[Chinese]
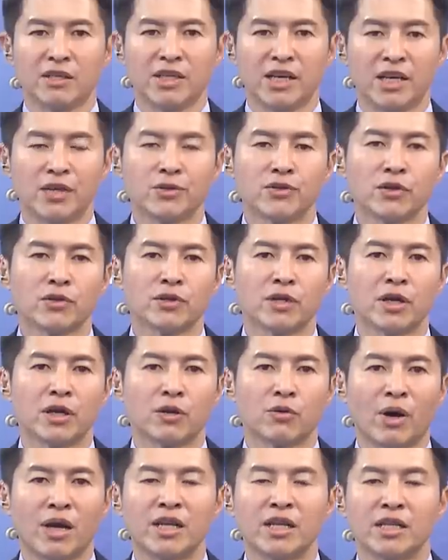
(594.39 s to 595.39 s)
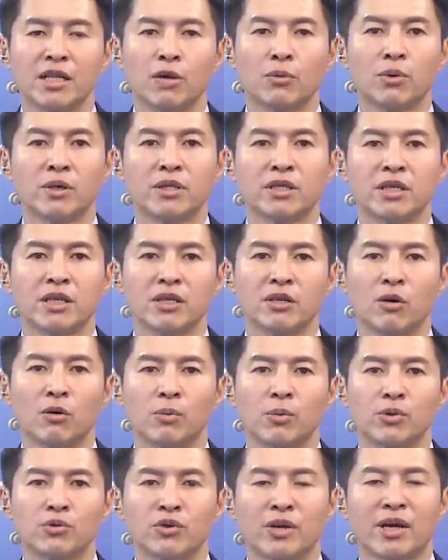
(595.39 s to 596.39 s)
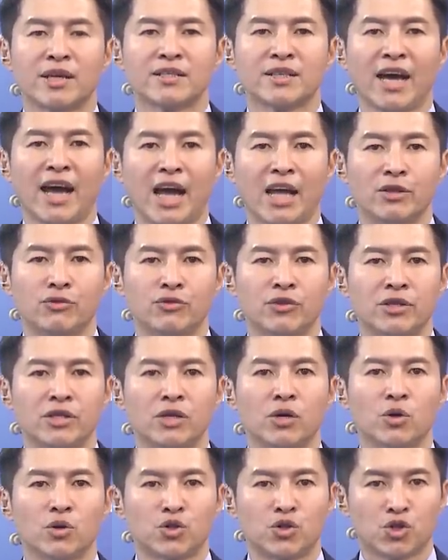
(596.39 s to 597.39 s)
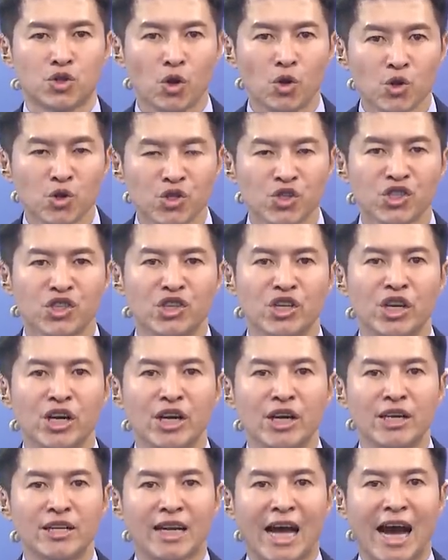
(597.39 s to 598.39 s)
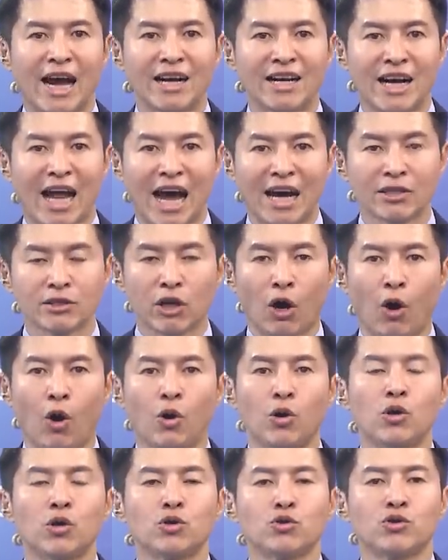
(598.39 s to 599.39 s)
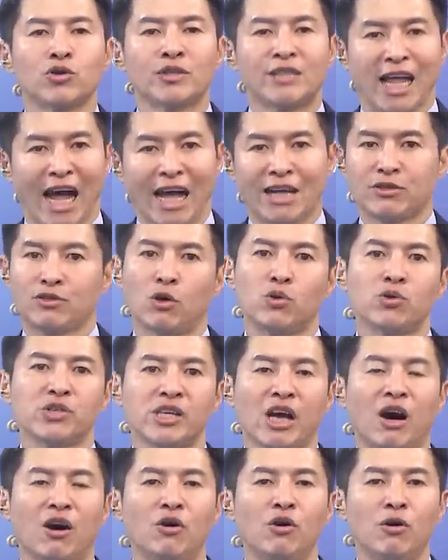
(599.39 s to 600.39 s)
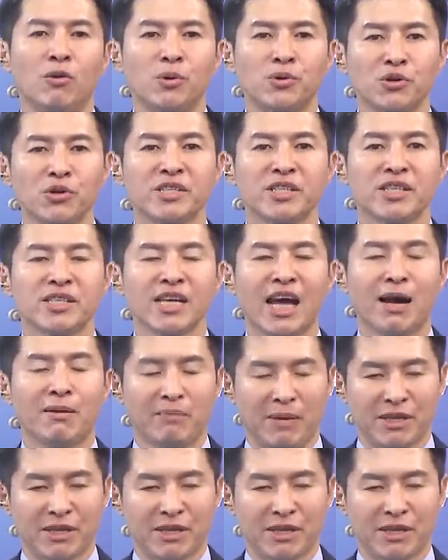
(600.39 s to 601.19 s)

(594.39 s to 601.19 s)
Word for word: 很严重的管理的问题哦，我们居然在海军有中士拿榔头去打中校。我们休息一下，